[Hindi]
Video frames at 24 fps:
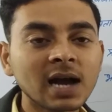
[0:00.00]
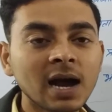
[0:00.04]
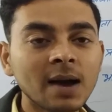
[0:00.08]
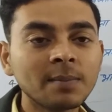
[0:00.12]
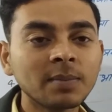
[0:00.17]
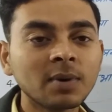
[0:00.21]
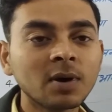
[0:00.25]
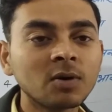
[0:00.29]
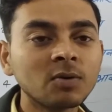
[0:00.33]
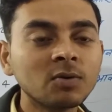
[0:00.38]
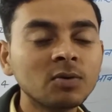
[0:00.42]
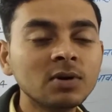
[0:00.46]

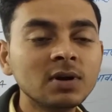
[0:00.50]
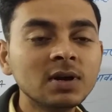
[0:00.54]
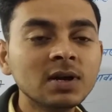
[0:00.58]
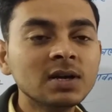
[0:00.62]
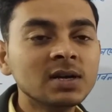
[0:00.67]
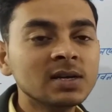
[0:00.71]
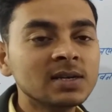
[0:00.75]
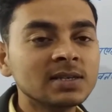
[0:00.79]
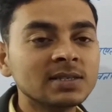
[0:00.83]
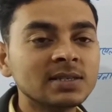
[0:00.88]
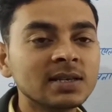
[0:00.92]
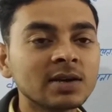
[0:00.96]
काम करूं
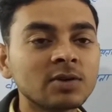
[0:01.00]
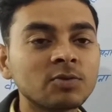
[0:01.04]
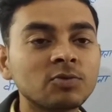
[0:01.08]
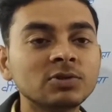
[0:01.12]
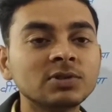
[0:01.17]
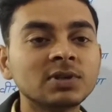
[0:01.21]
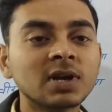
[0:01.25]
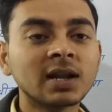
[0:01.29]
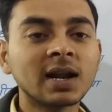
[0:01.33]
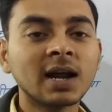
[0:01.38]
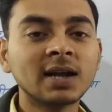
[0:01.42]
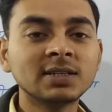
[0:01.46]
जिससे
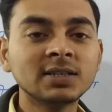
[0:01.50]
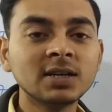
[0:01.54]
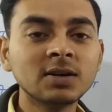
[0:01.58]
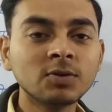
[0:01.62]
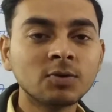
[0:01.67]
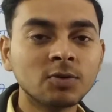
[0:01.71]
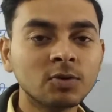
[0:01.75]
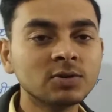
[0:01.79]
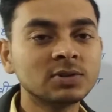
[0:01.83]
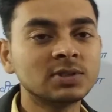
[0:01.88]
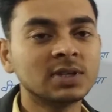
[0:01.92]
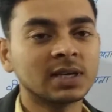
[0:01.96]
कुछ धनार्जन
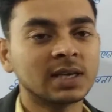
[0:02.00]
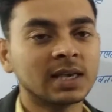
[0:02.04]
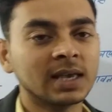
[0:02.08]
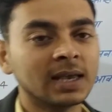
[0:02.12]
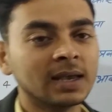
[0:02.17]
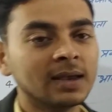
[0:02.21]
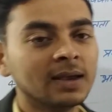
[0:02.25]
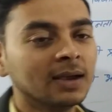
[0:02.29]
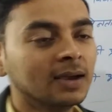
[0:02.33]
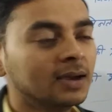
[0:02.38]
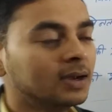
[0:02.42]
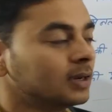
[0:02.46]
हो सके
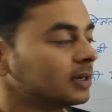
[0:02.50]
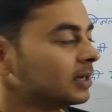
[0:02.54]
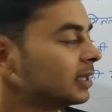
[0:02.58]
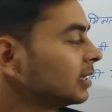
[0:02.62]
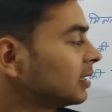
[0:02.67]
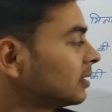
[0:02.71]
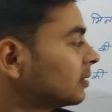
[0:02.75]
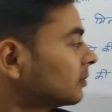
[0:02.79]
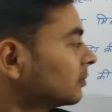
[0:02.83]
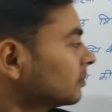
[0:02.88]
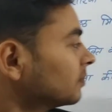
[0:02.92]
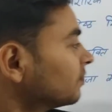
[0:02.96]

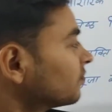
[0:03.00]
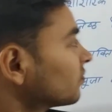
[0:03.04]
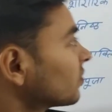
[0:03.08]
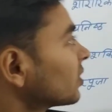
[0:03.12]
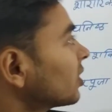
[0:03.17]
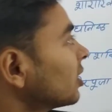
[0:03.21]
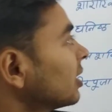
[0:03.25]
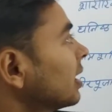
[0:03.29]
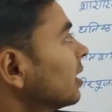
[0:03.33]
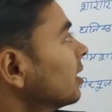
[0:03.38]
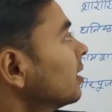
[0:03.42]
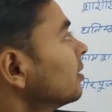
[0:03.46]
ठीक
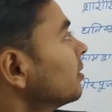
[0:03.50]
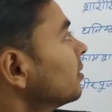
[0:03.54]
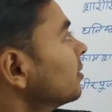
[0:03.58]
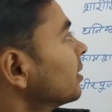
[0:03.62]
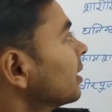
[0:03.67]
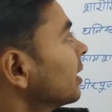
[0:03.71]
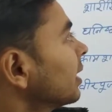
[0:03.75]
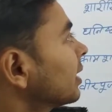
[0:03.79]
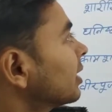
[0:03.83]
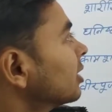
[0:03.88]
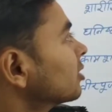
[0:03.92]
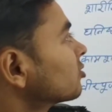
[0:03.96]
तो यह